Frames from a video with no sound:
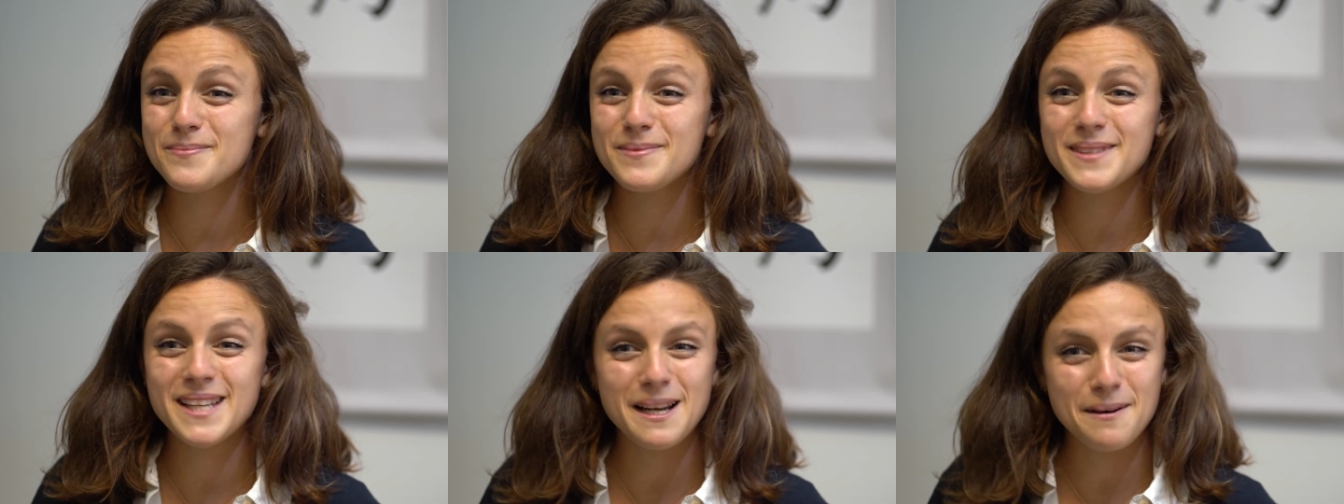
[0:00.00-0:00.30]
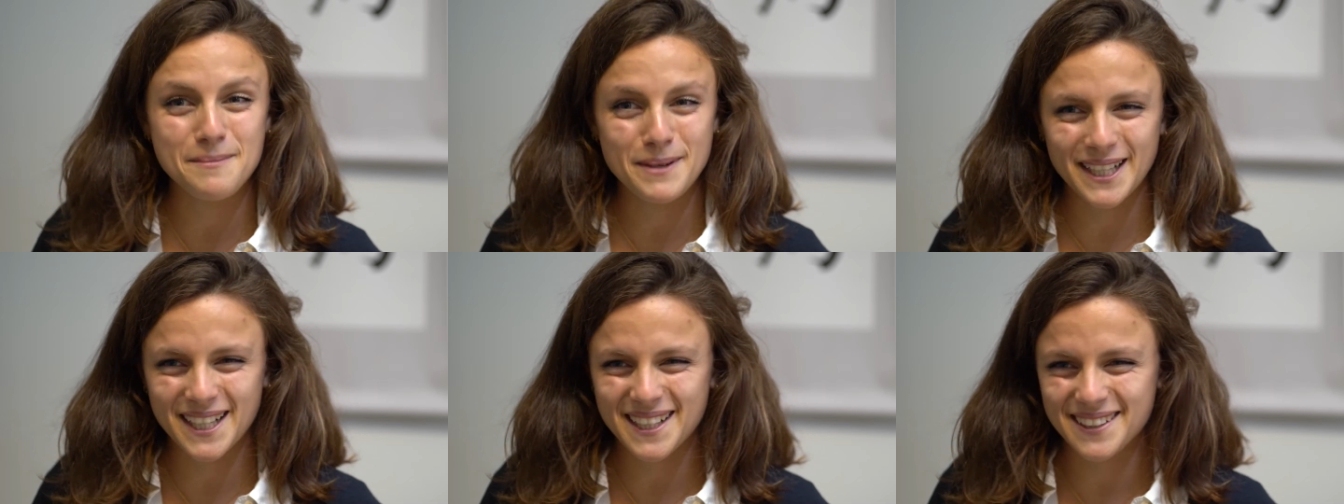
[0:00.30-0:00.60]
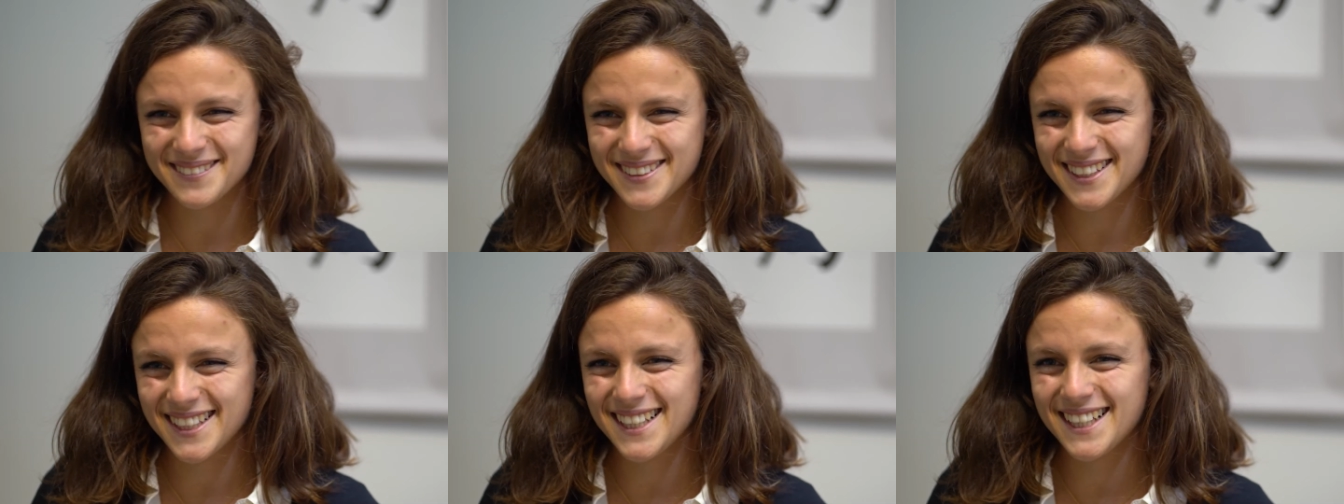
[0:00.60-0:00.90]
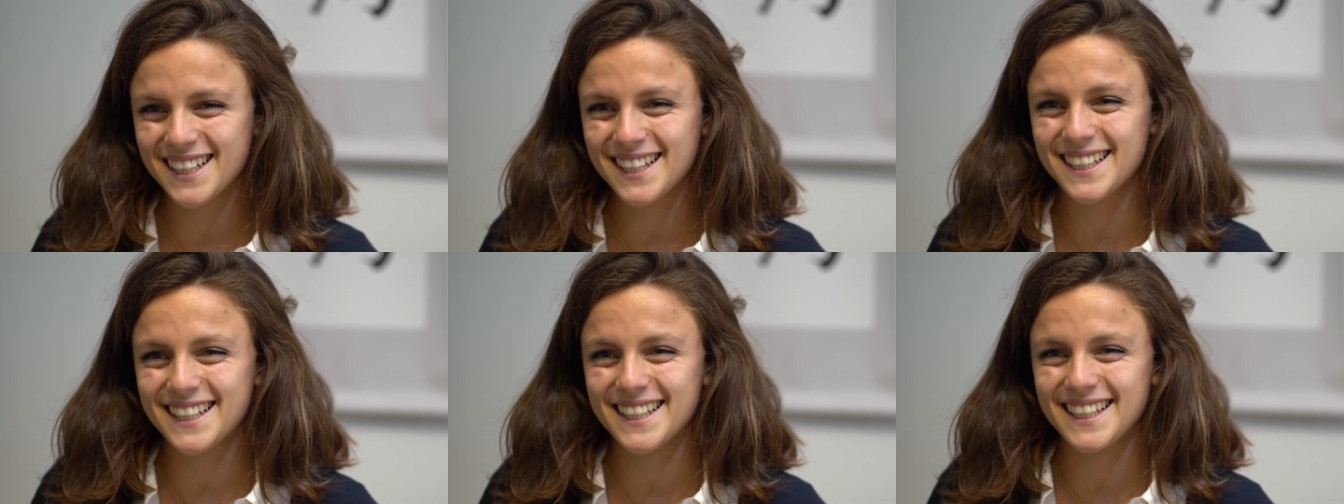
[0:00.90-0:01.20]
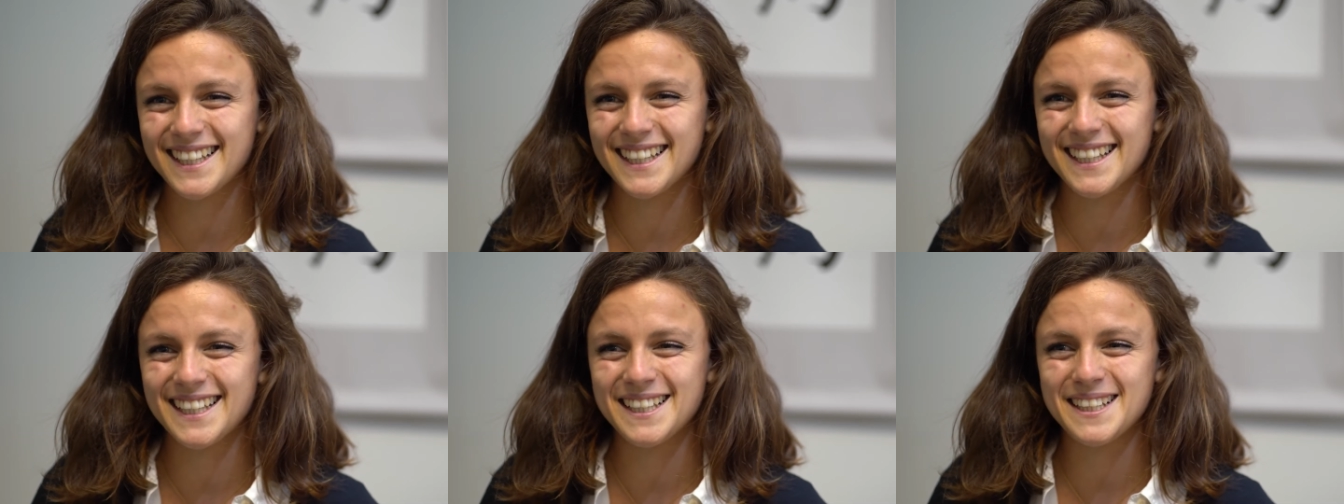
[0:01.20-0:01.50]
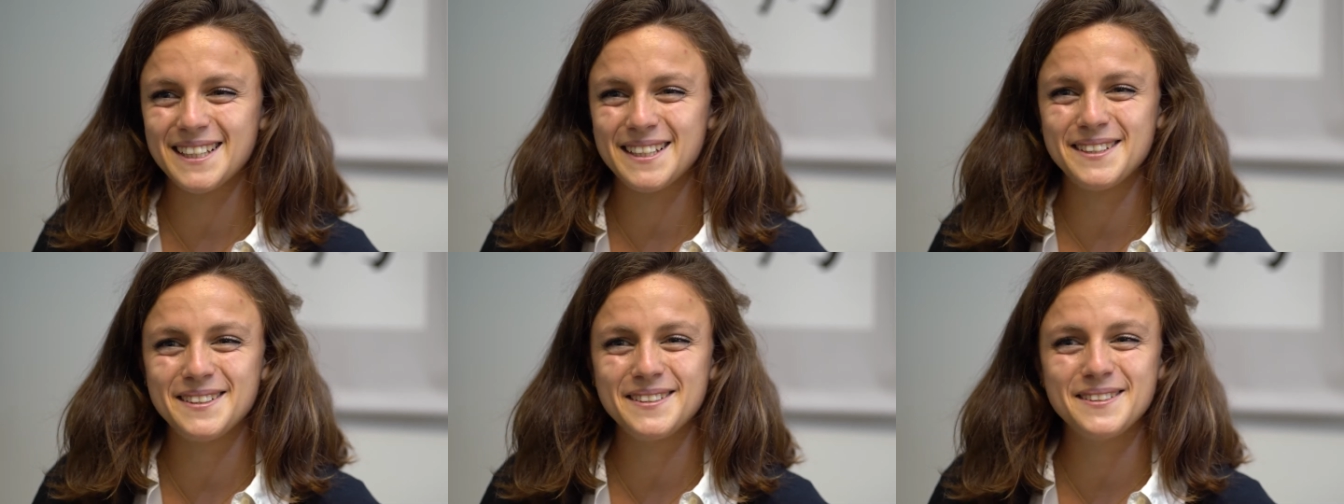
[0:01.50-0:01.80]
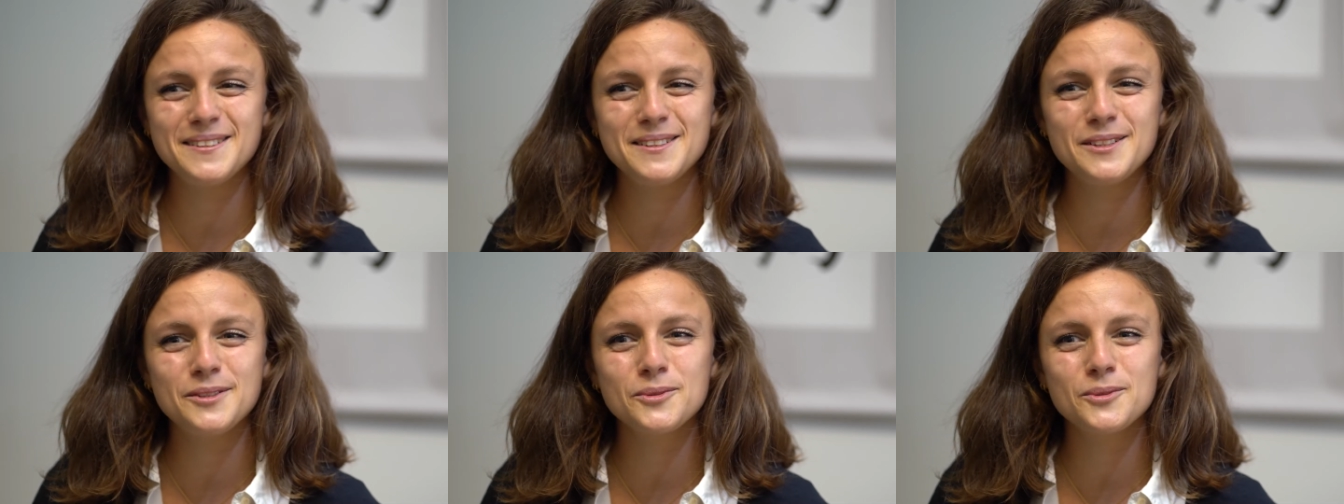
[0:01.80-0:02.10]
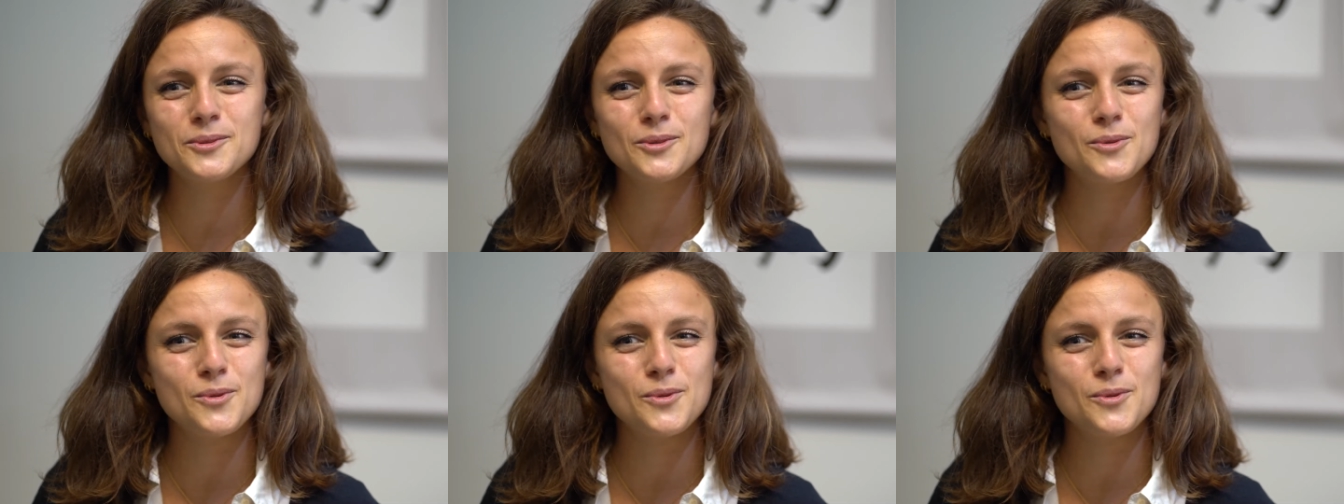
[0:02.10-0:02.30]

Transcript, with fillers: della barcavela e di tutto